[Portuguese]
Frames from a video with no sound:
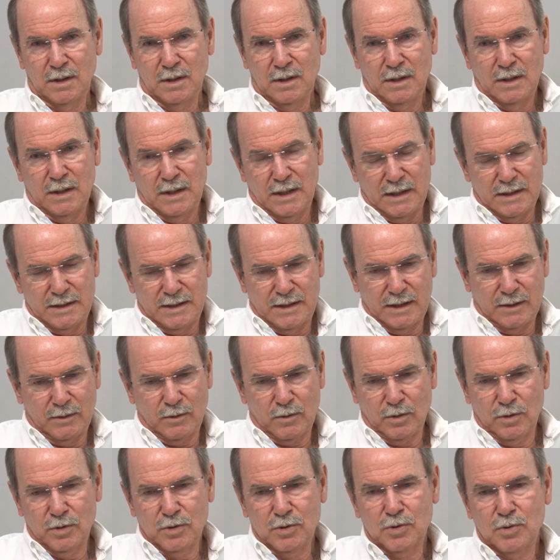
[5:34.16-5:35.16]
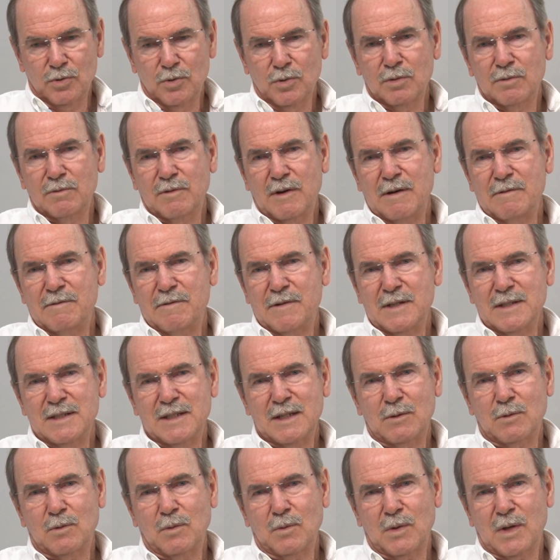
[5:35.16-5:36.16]
Esse conjunto vai
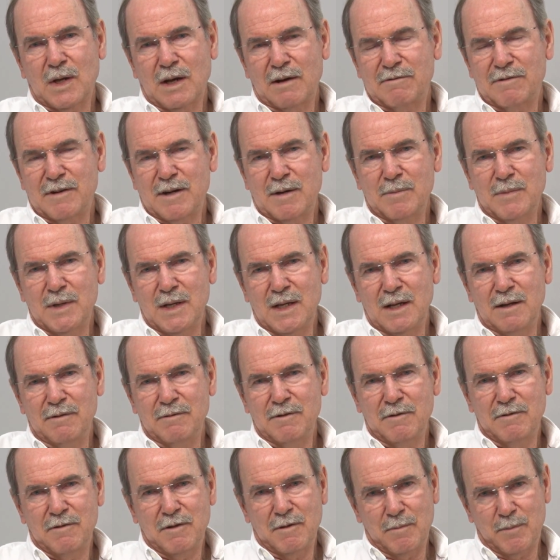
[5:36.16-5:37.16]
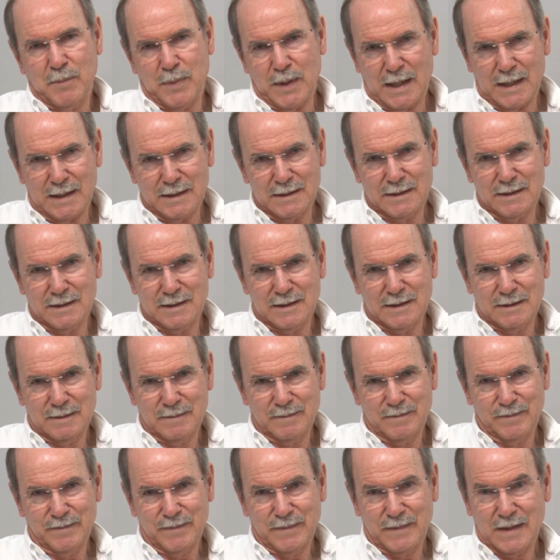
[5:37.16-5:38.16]
fazer com que a família viva em paz,
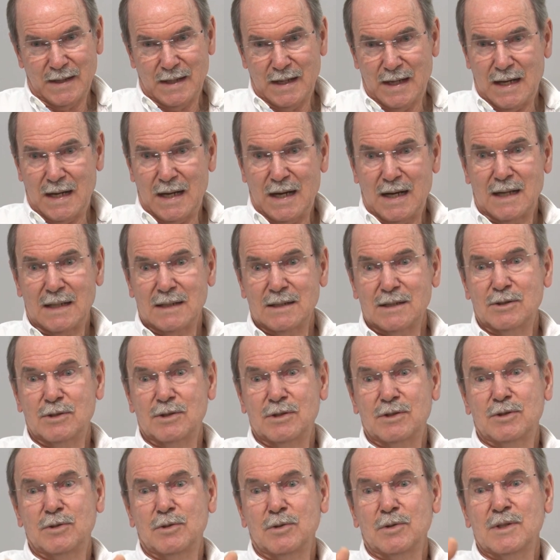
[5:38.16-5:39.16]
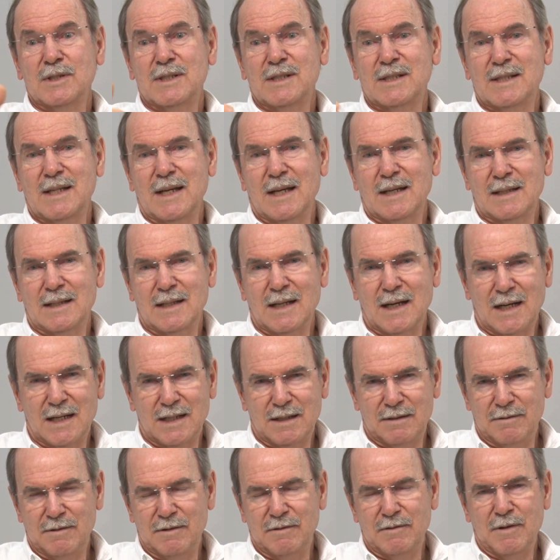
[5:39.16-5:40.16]
a
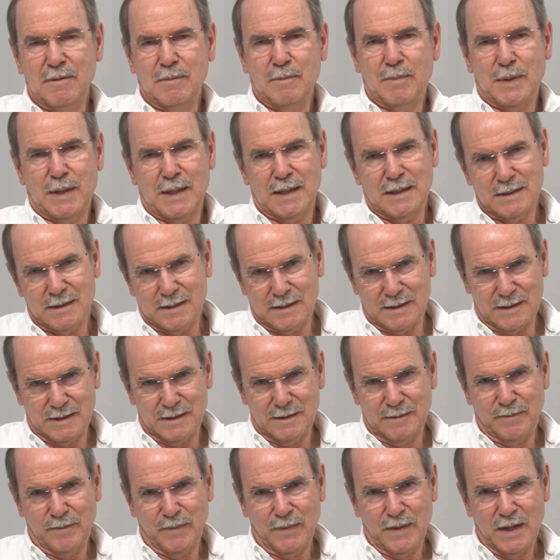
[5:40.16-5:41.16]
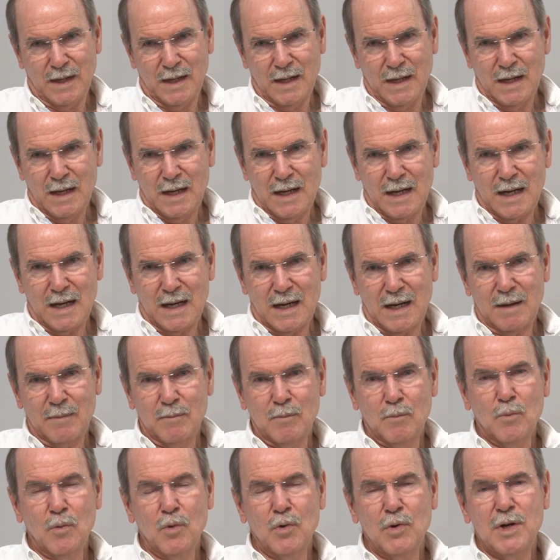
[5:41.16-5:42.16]
sociedade viva em paz, a
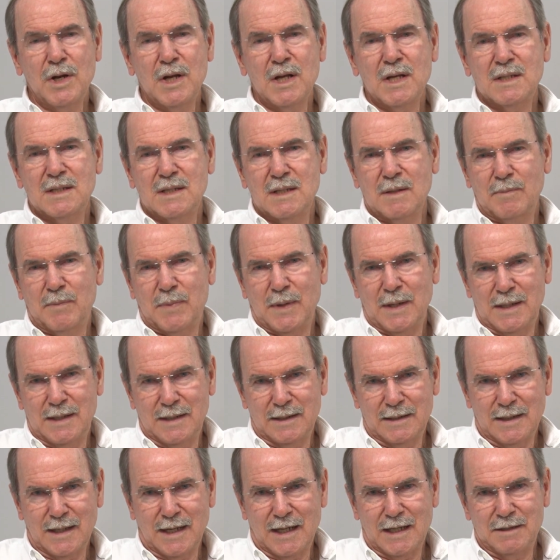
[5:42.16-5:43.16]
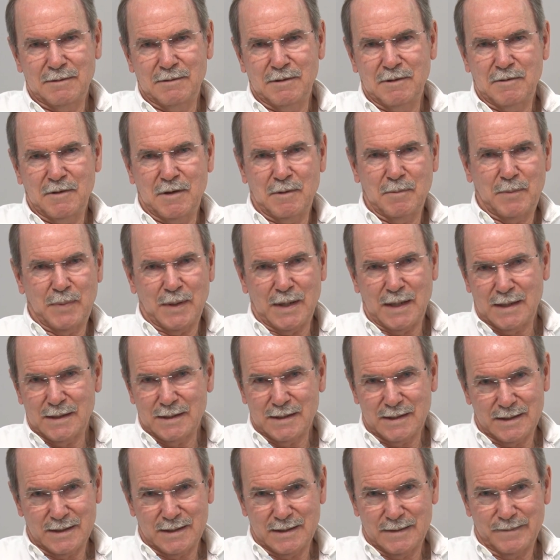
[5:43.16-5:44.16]
municipalidade viva em
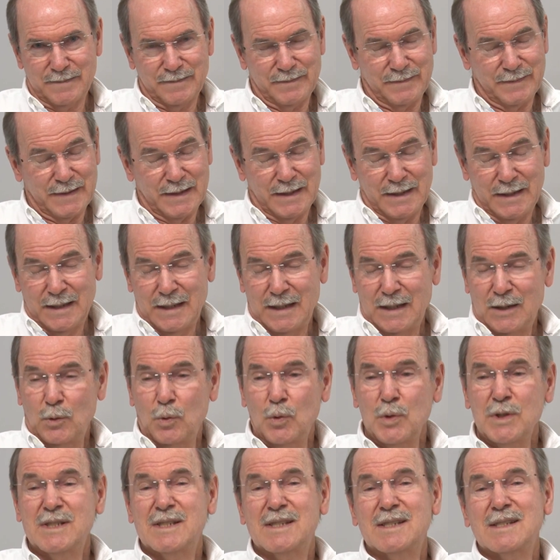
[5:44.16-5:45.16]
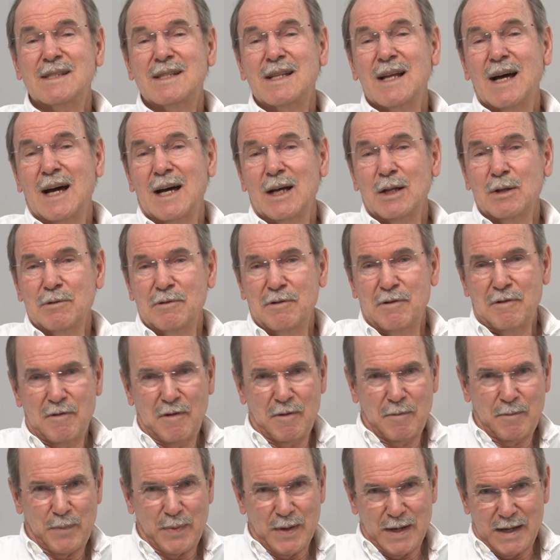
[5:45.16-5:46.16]
paz, o Estado vive
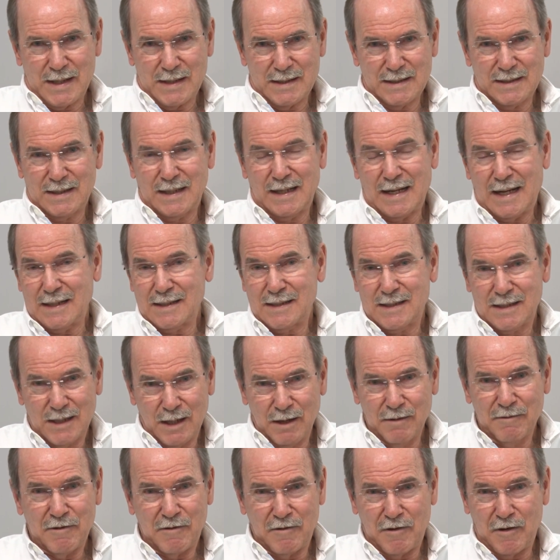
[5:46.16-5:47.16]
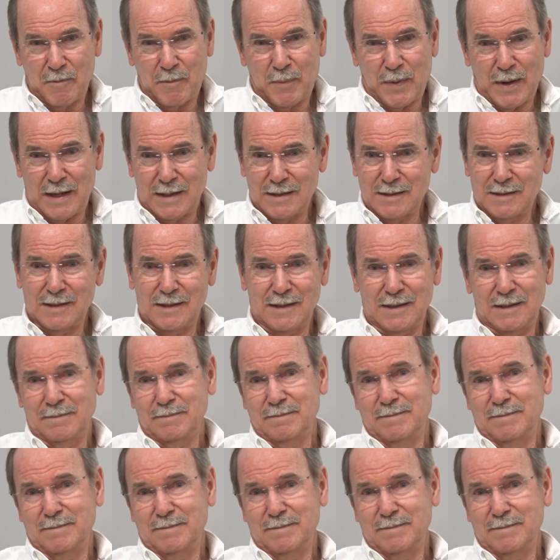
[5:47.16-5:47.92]
em paz, a nação vive em paz e